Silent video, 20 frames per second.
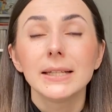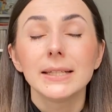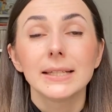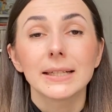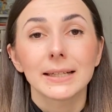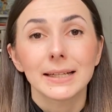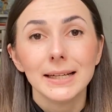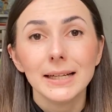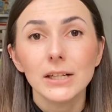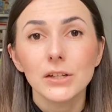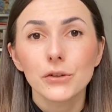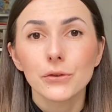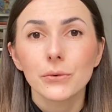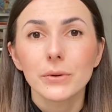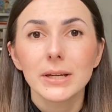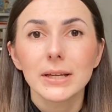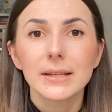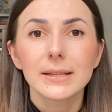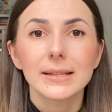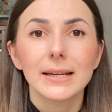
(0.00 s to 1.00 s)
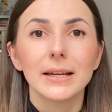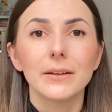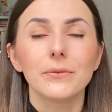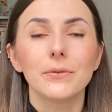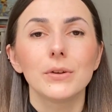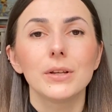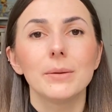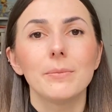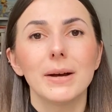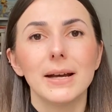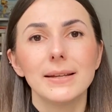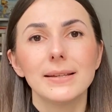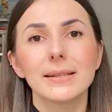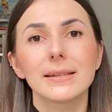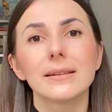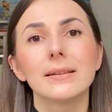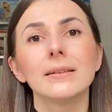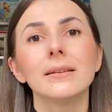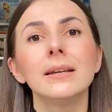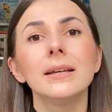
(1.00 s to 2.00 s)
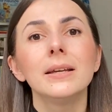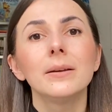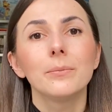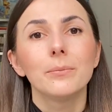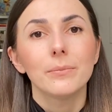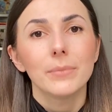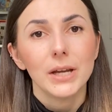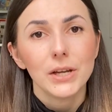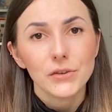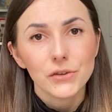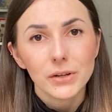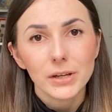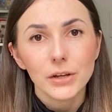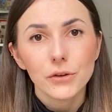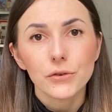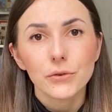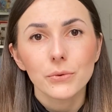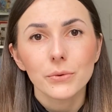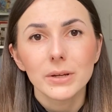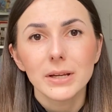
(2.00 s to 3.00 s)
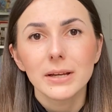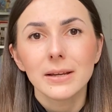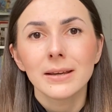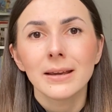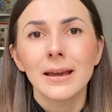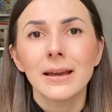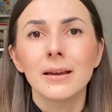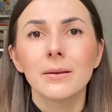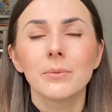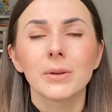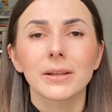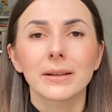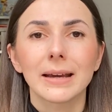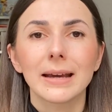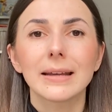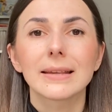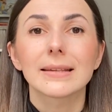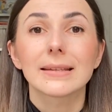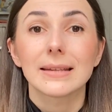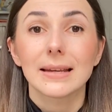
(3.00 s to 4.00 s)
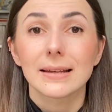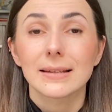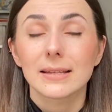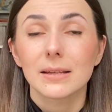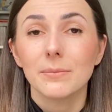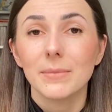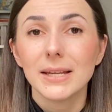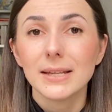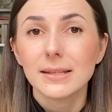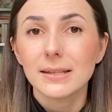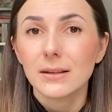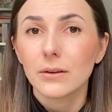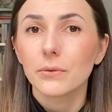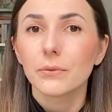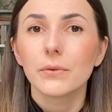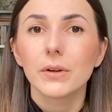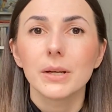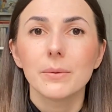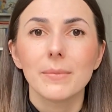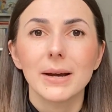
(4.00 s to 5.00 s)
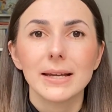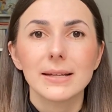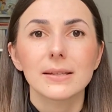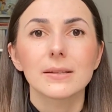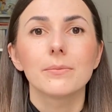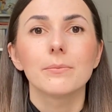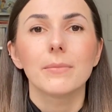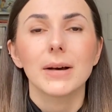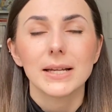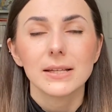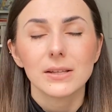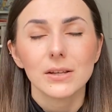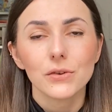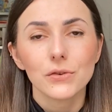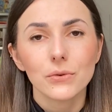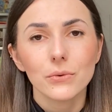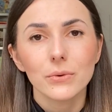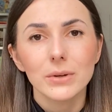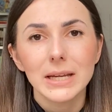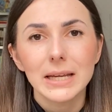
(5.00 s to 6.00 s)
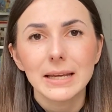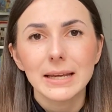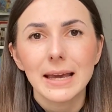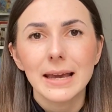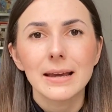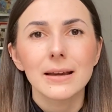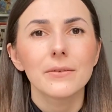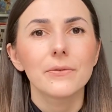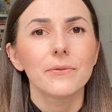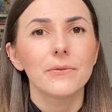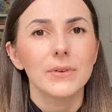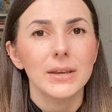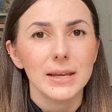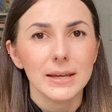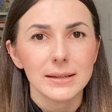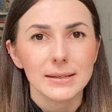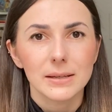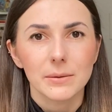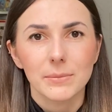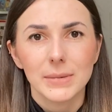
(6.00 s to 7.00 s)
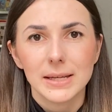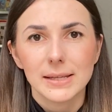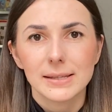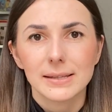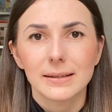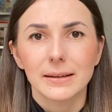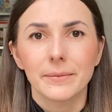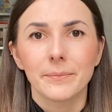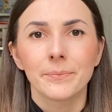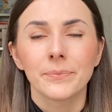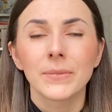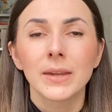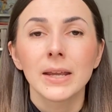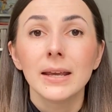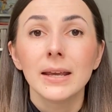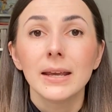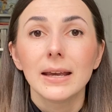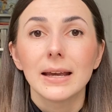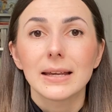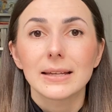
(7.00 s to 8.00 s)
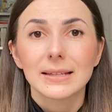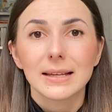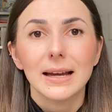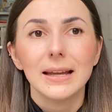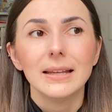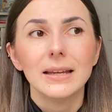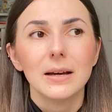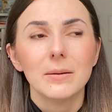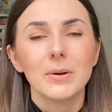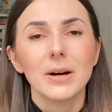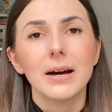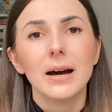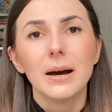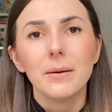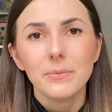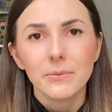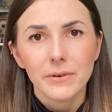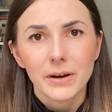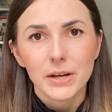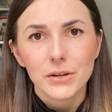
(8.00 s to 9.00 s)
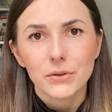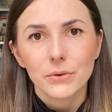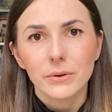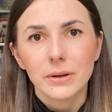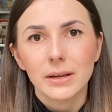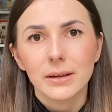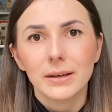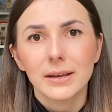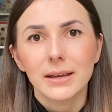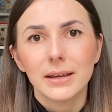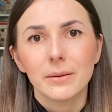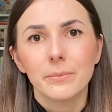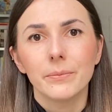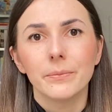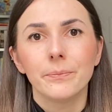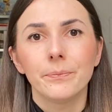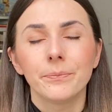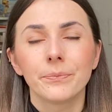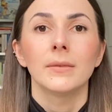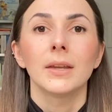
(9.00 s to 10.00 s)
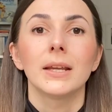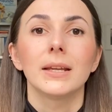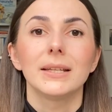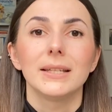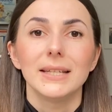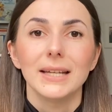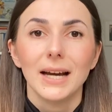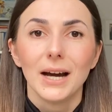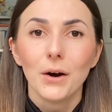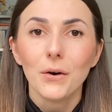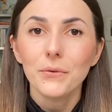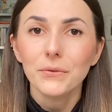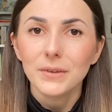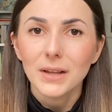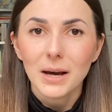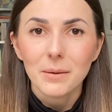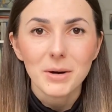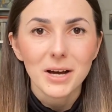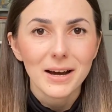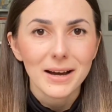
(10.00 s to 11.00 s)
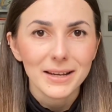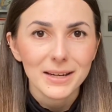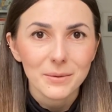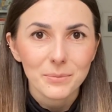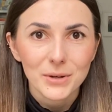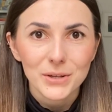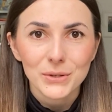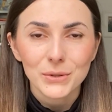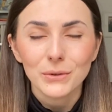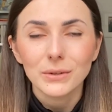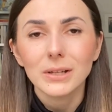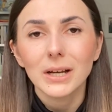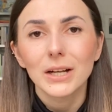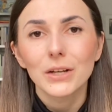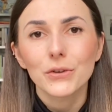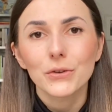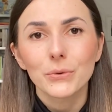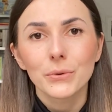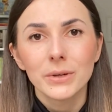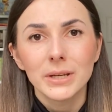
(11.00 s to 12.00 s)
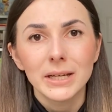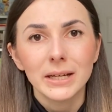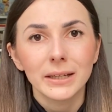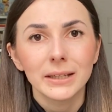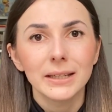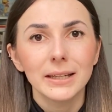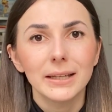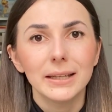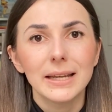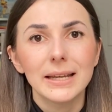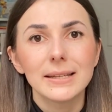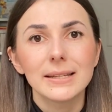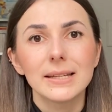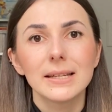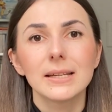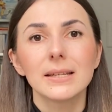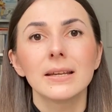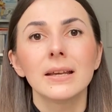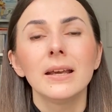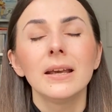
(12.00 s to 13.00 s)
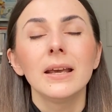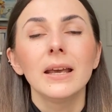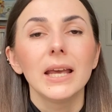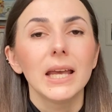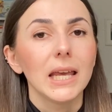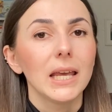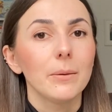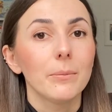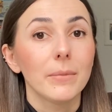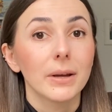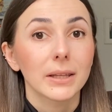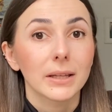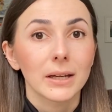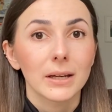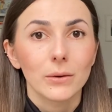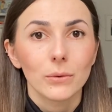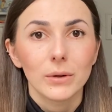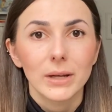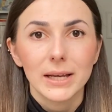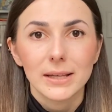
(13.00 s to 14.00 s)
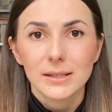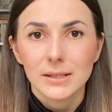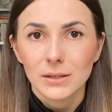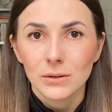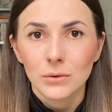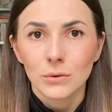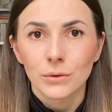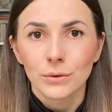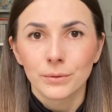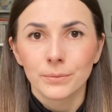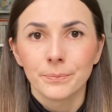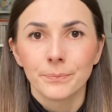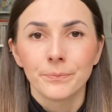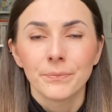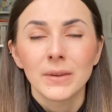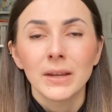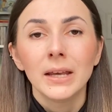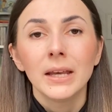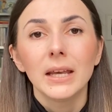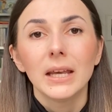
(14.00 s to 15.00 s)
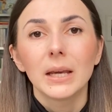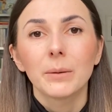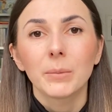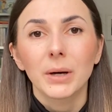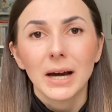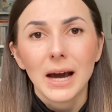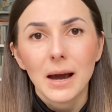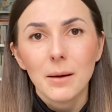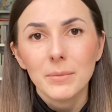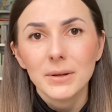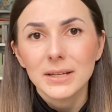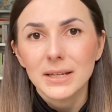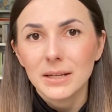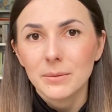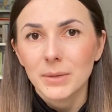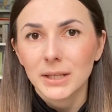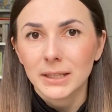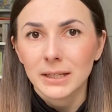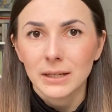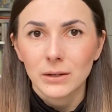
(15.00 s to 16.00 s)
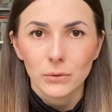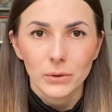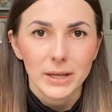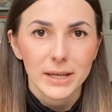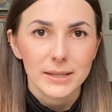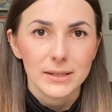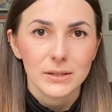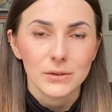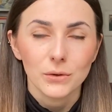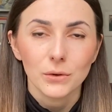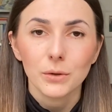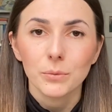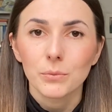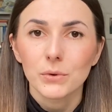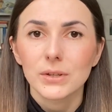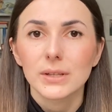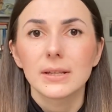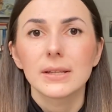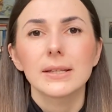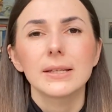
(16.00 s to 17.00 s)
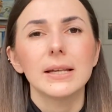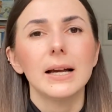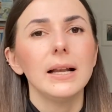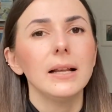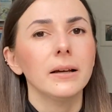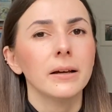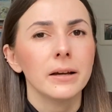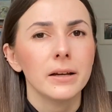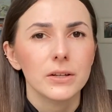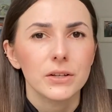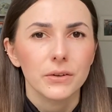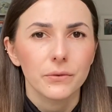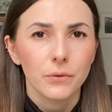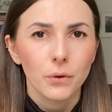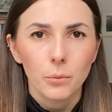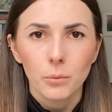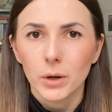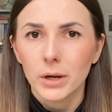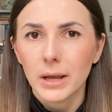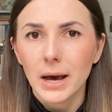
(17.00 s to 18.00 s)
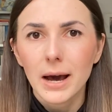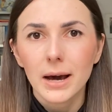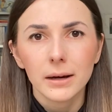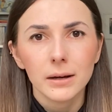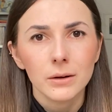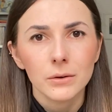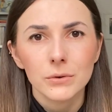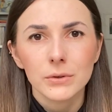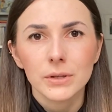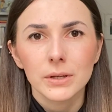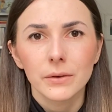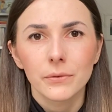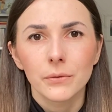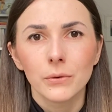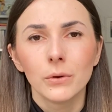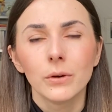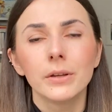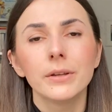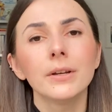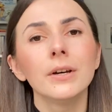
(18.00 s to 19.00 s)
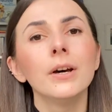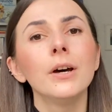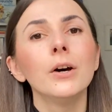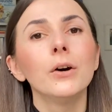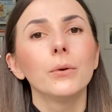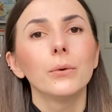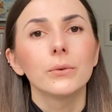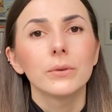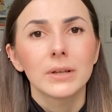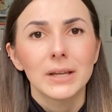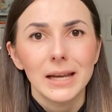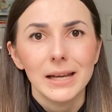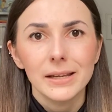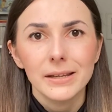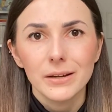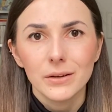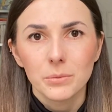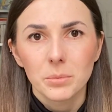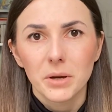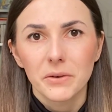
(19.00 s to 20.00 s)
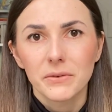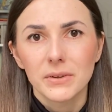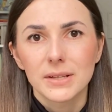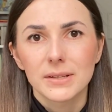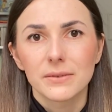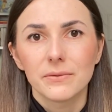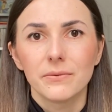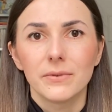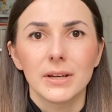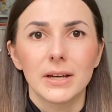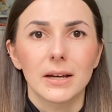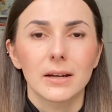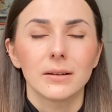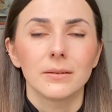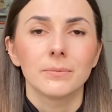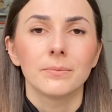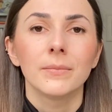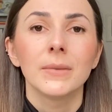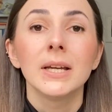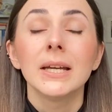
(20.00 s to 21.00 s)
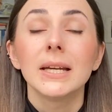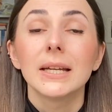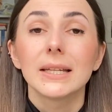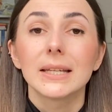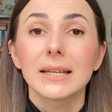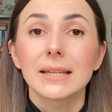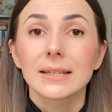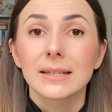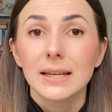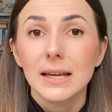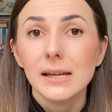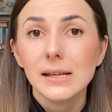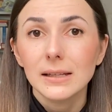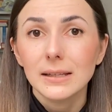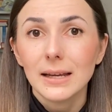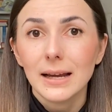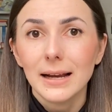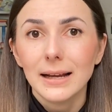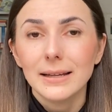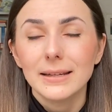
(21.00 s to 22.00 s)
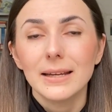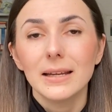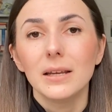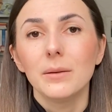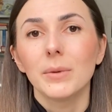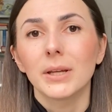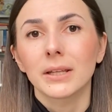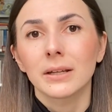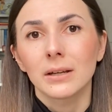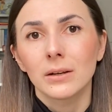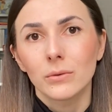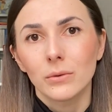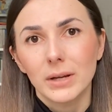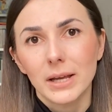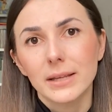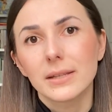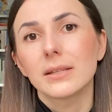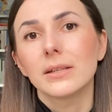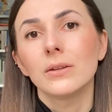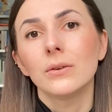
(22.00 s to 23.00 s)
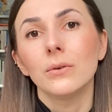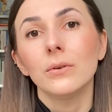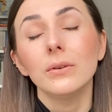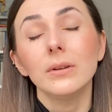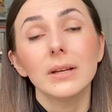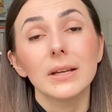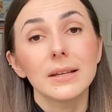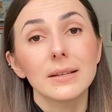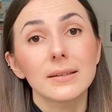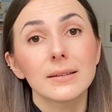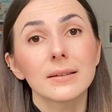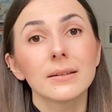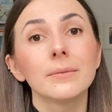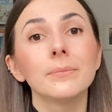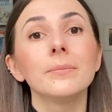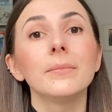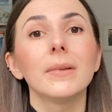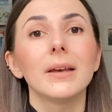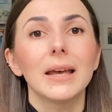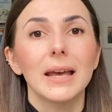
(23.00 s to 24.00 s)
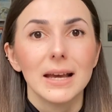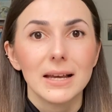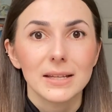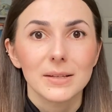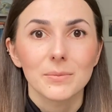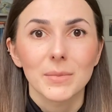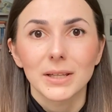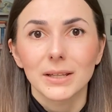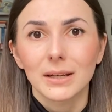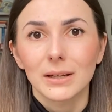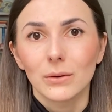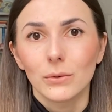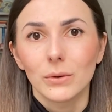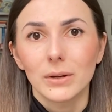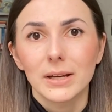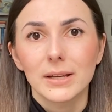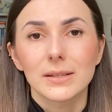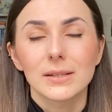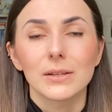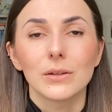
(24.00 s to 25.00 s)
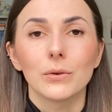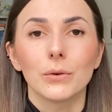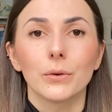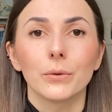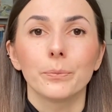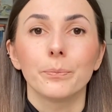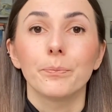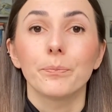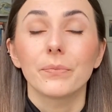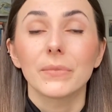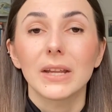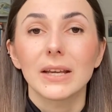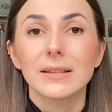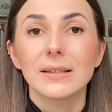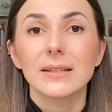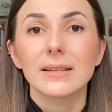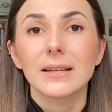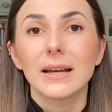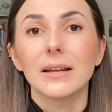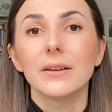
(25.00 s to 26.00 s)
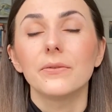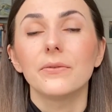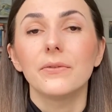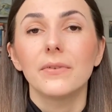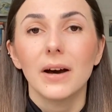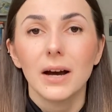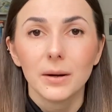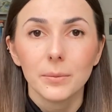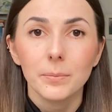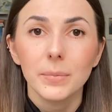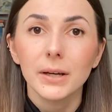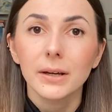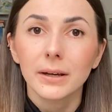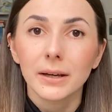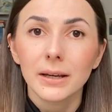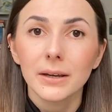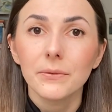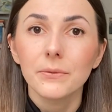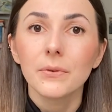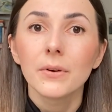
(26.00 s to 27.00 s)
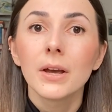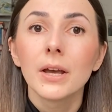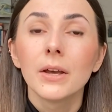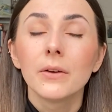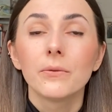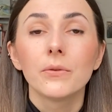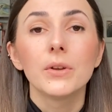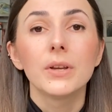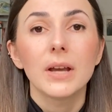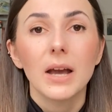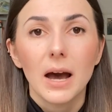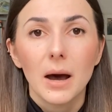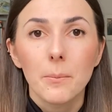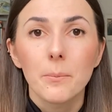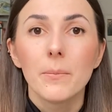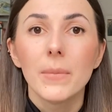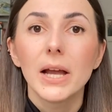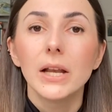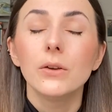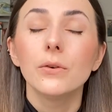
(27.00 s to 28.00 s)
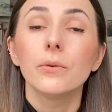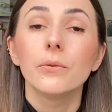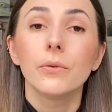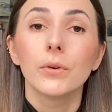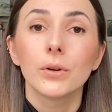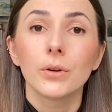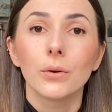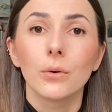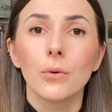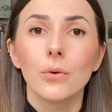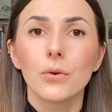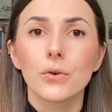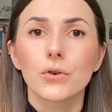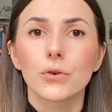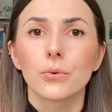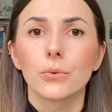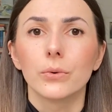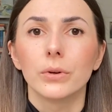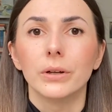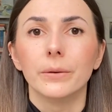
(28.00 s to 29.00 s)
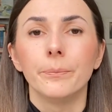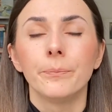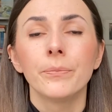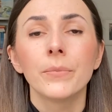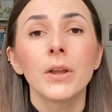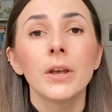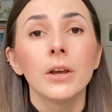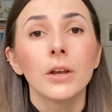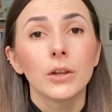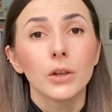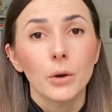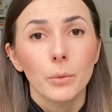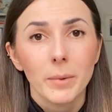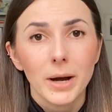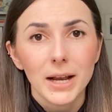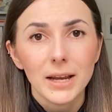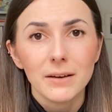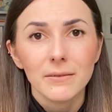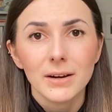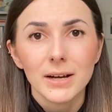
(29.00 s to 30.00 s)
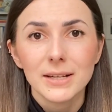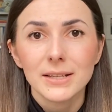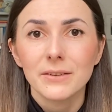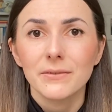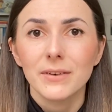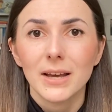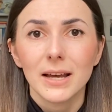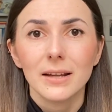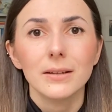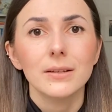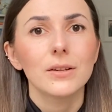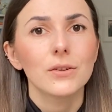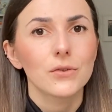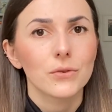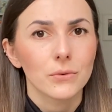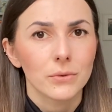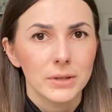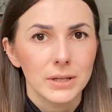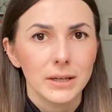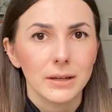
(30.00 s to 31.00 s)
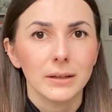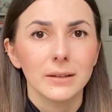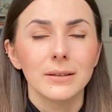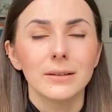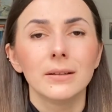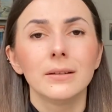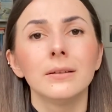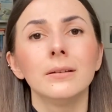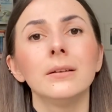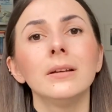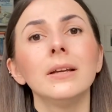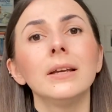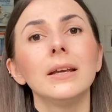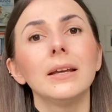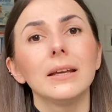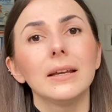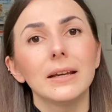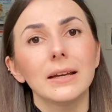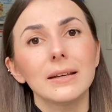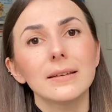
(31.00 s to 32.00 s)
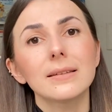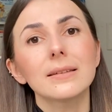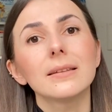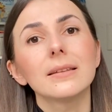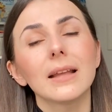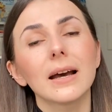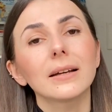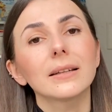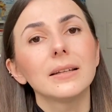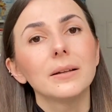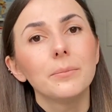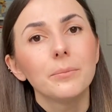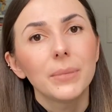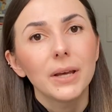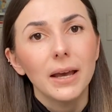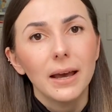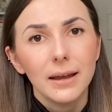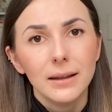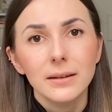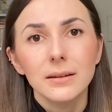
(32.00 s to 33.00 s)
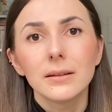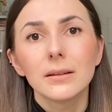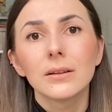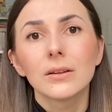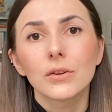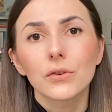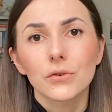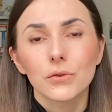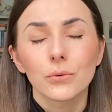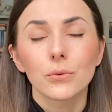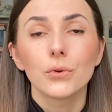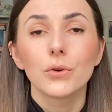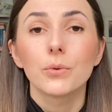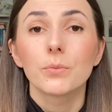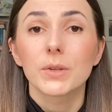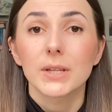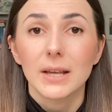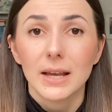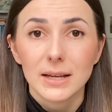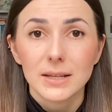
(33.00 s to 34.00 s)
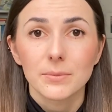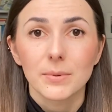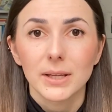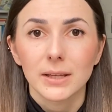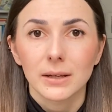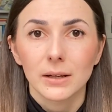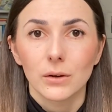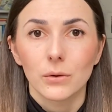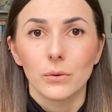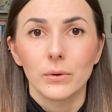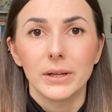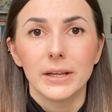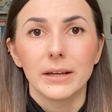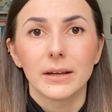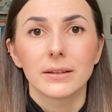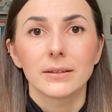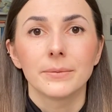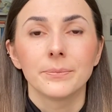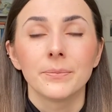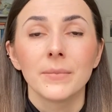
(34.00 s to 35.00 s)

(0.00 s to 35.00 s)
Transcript: Die Regelstudienzeit für die meisten Bachelorstudiengänge beträgt sechs Semester und für die meisten Masterstudiengänge vier Semester. Es kann aber Abweichungen geben. Die Aufnahme einer Person als Studierende nennt sich Immatrikulation. Im Rahmen der Immatrikulation müssen zahlreiche Formulare ausgefüllt und Gelder überwiesen werden. Das Gegenteil der Immatrikulation ist Exmatrikulation. Das ist ein Fachbegriff für die Abmeldung von der Hochschule. Normalerweise werden die Studierenden erst nach dem Beenden des Studiums exmatrikuliert.